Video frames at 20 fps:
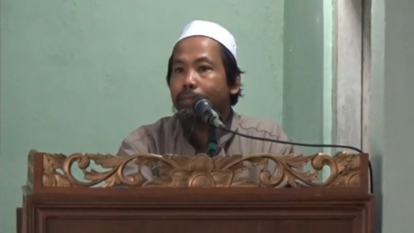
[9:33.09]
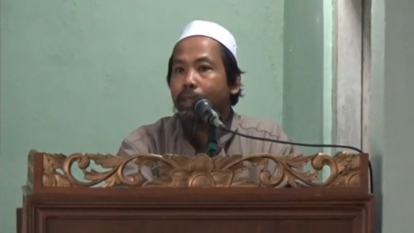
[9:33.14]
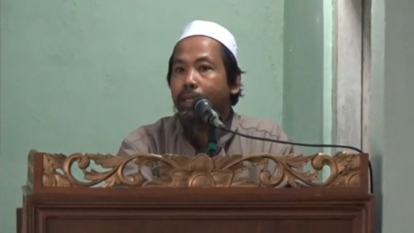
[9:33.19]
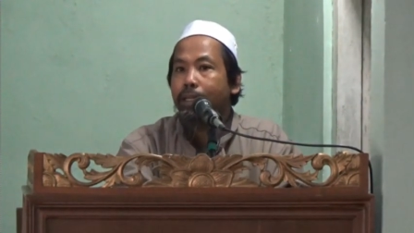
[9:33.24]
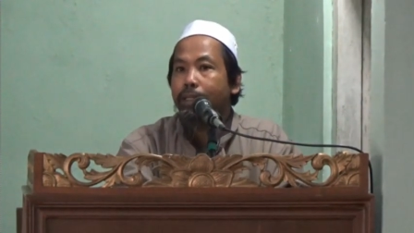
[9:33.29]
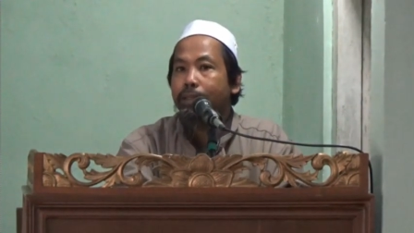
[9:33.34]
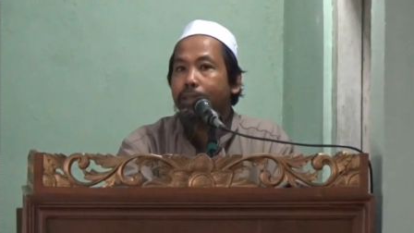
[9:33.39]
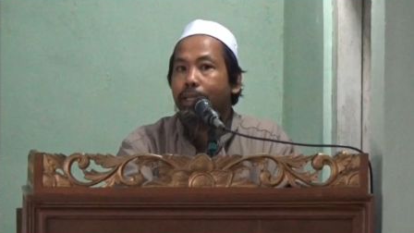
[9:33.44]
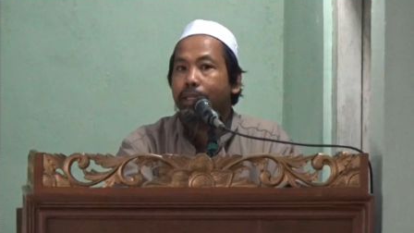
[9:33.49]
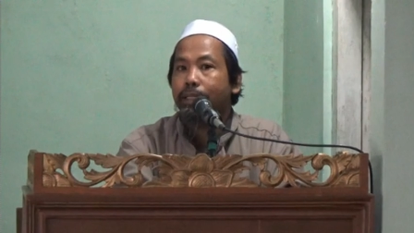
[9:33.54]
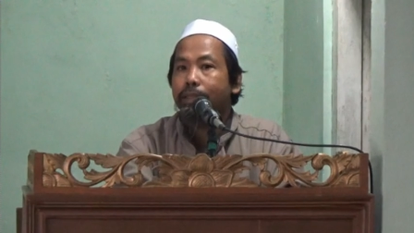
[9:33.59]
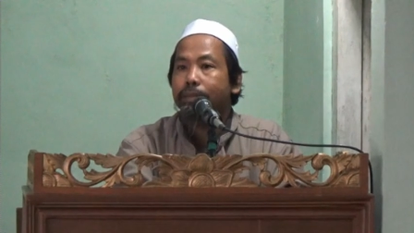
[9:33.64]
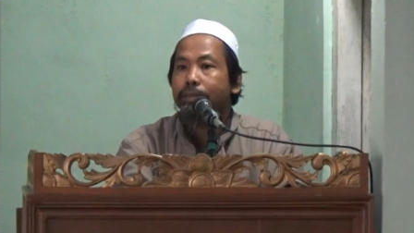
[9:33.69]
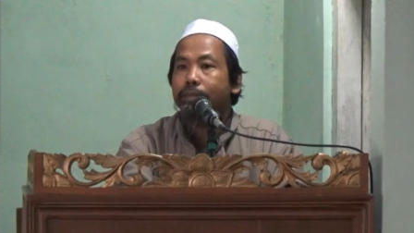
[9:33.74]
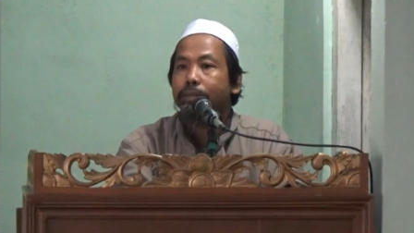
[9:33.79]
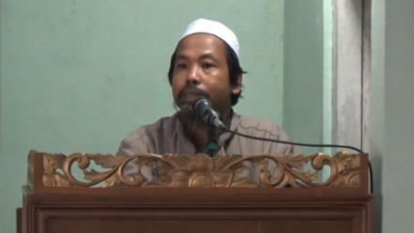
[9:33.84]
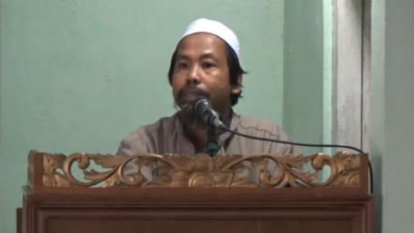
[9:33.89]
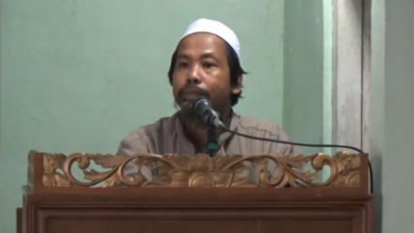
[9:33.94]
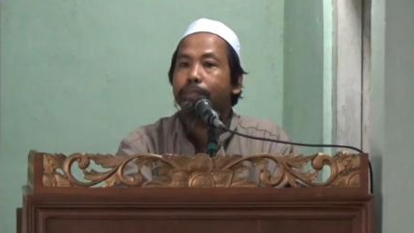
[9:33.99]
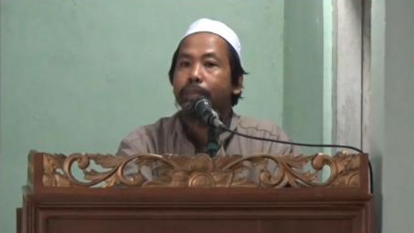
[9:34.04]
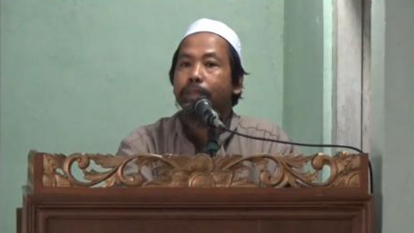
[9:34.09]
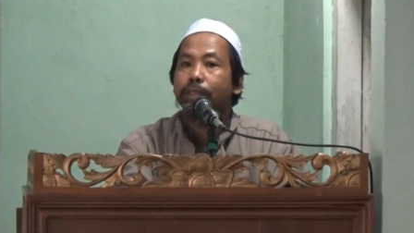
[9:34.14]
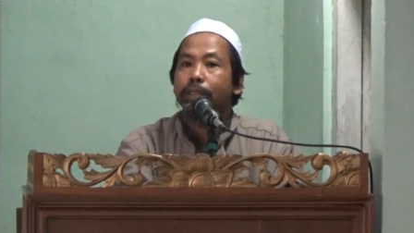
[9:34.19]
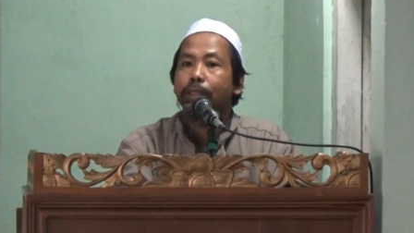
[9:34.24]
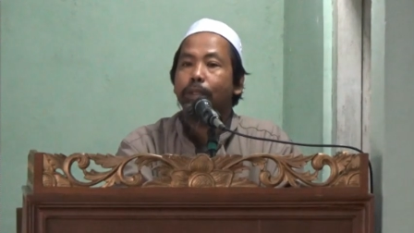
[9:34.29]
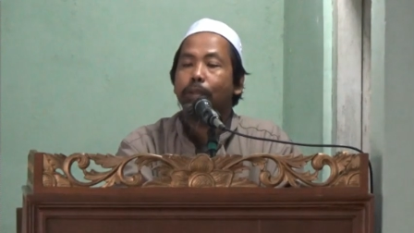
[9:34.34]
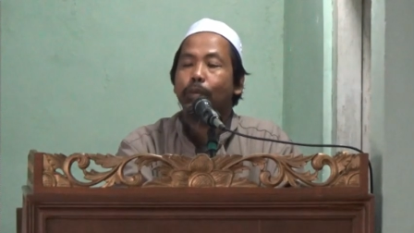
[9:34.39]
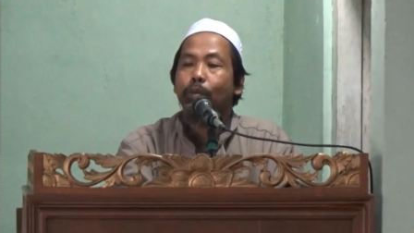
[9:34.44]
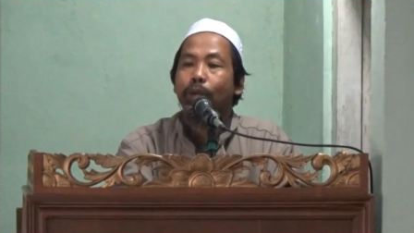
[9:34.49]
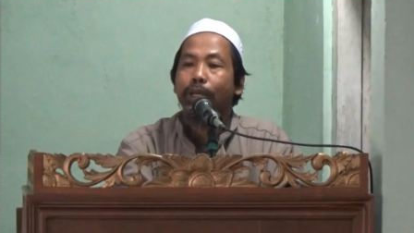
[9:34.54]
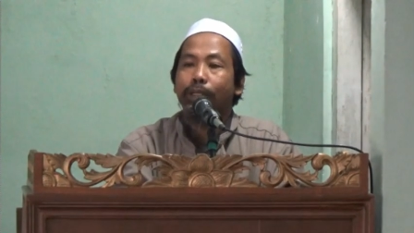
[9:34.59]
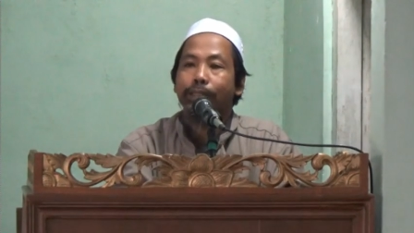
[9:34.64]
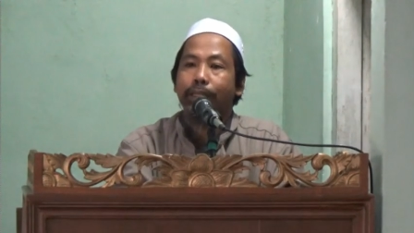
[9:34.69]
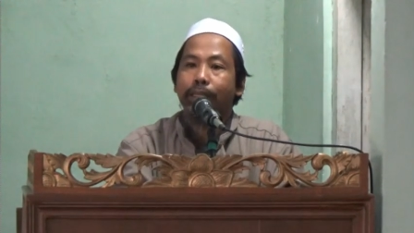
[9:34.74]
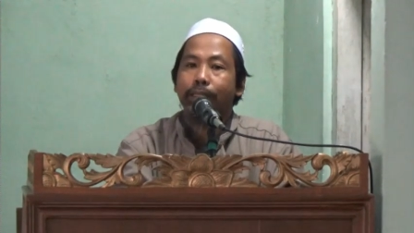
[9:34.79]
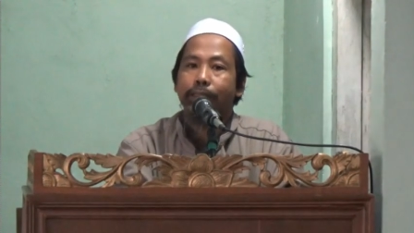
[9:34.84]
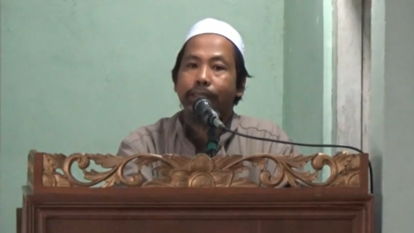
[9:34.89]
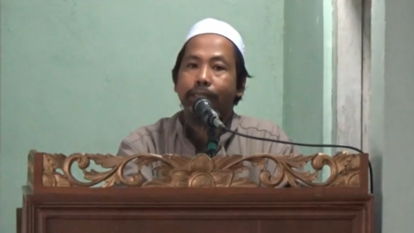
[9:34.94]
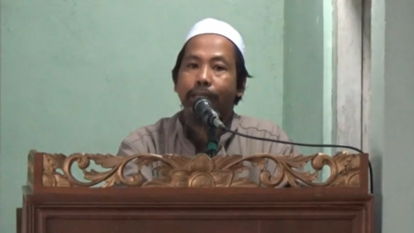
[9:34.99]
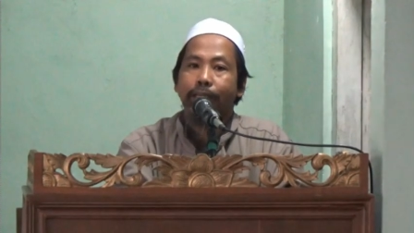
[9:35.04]
Magetan diberi
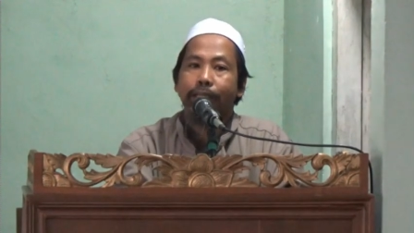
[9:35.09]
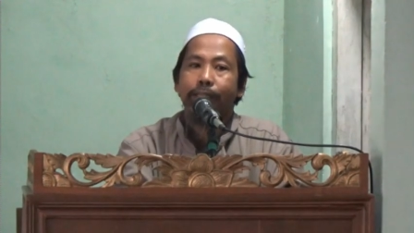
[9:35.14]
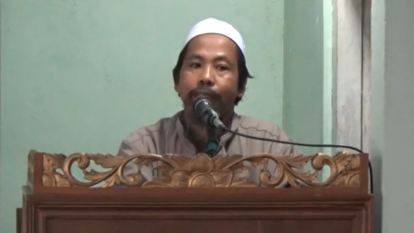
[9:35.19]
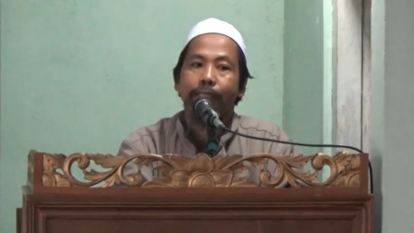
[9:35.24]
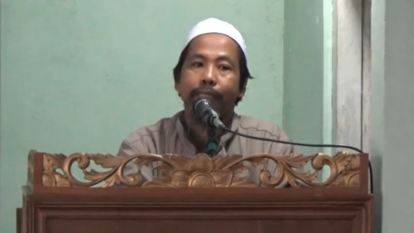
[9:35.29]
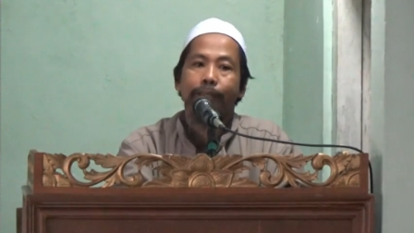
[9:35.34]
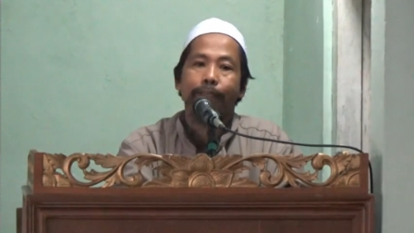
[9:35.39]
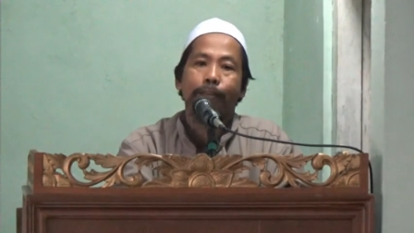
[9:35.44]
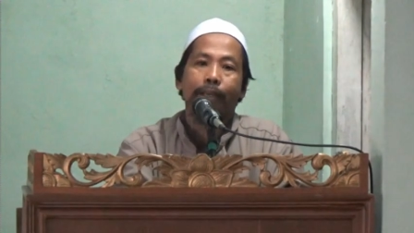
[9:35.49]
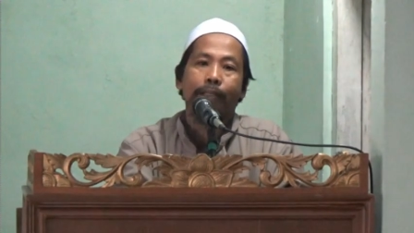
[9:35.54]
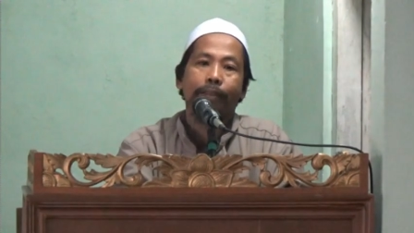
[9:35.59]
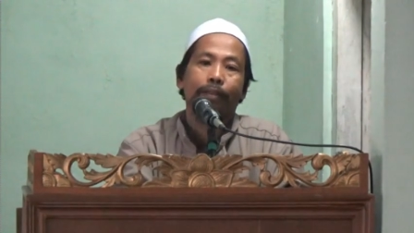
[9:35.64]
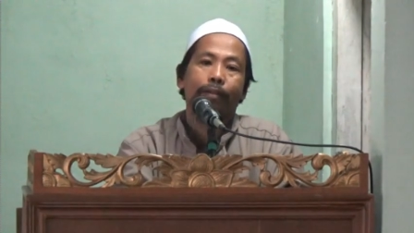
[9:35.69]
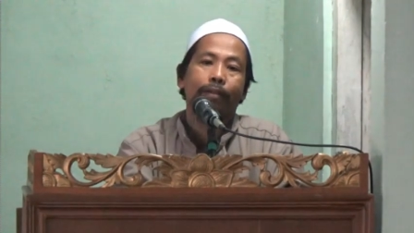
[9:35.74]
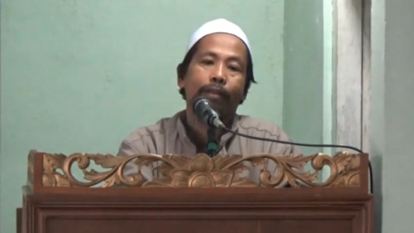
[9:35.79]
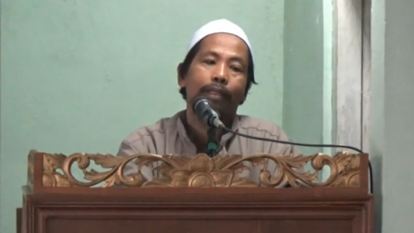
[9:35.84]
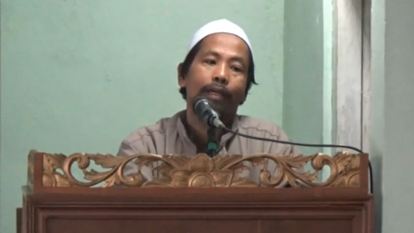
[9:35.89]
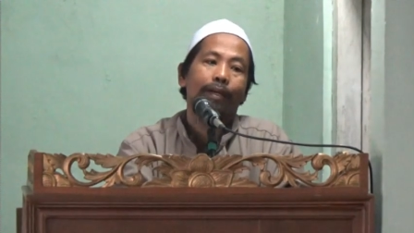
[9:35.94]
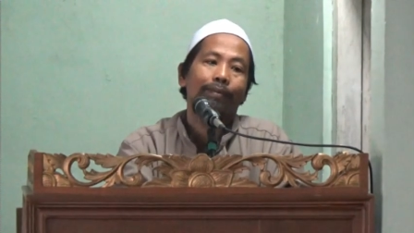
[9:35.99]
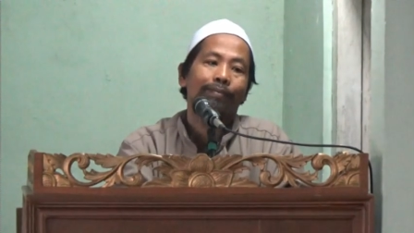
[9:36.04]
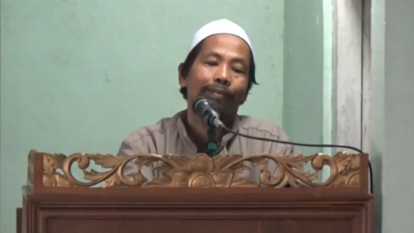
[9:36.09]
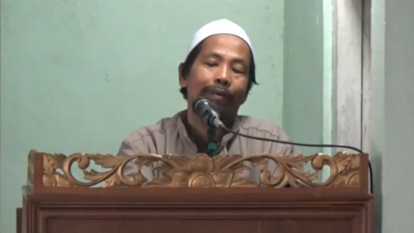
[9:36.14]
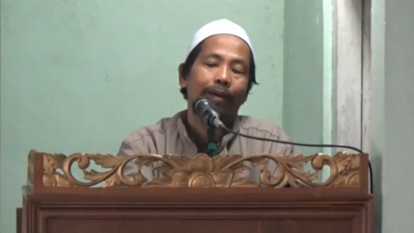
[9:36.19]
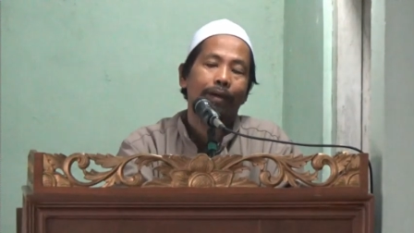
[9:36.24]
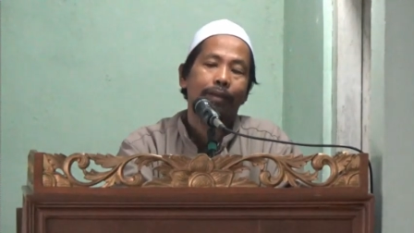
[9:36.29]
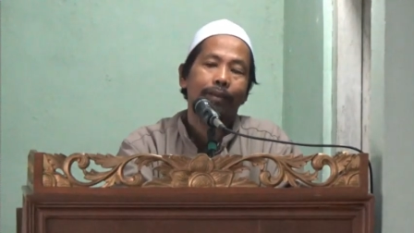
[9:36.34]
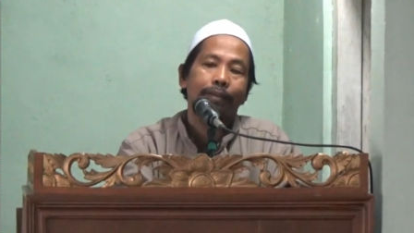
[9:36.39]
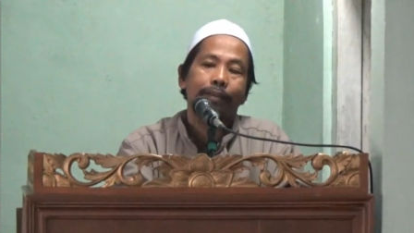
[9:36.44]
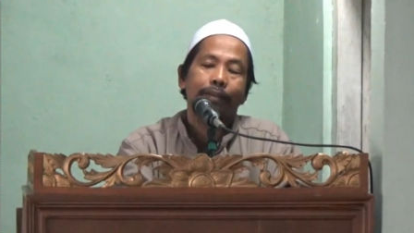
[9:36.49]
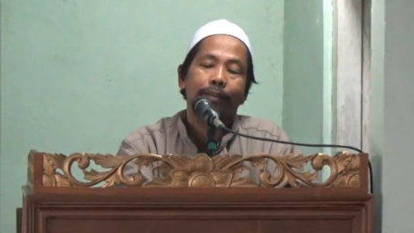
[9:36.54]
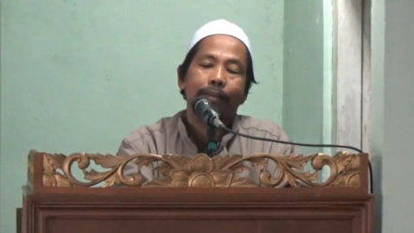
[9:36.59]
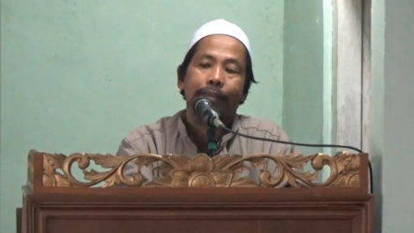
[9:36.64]
kekuatan yang hebat oleh Allah